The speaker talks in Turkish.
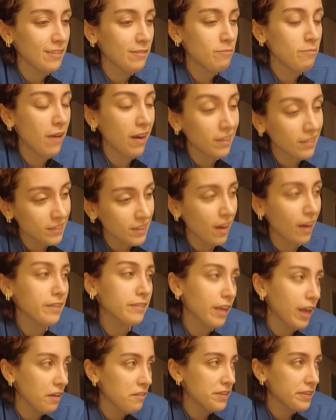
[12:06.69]
mantığa
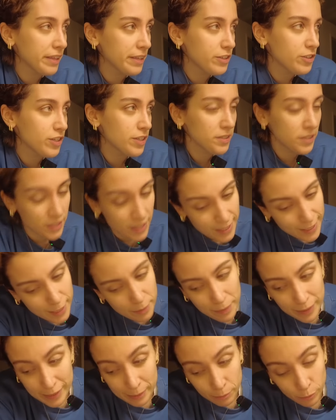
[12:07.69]
davet edeceğiz. Diyeceğiz
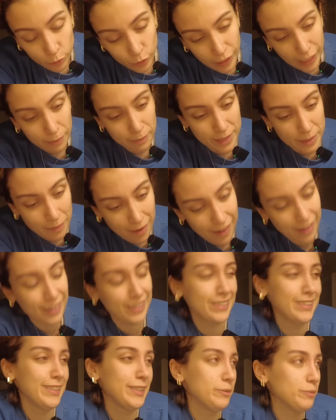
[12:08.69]
ki bakın bunlar bizim
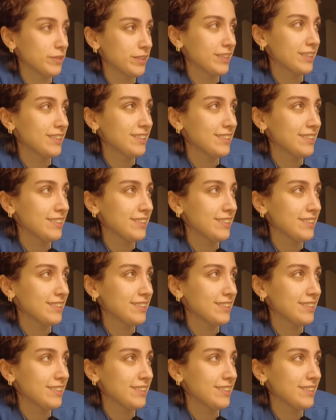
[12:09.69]
haklarımız.